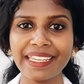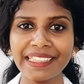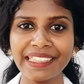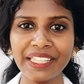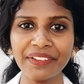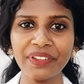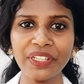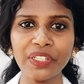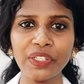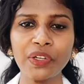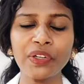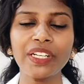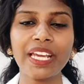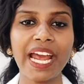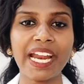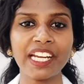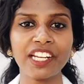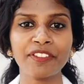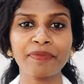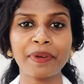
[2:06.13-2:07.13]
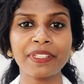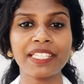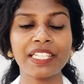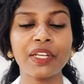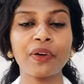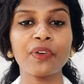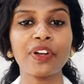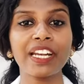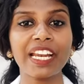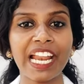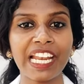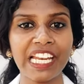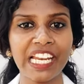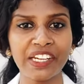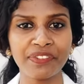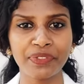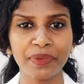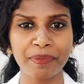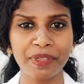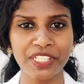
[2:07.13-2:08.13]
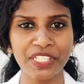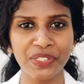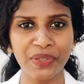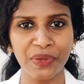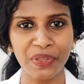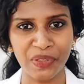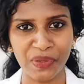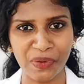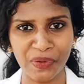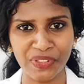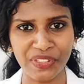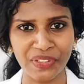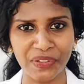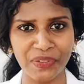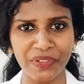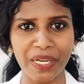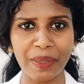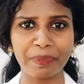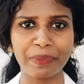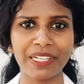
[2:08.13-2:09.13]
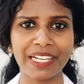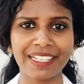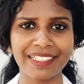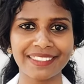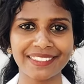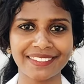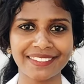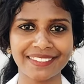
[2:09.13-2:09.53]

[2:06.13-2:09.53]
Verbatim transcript: இந்த வீடியோ டேண்ட்ரஃப் பற்றின ஒரு நல்ல இன்ஃபர்மேஷனை உங்களுக்கு கொடுத்துருக்கோன்னு நம்புகிறேன்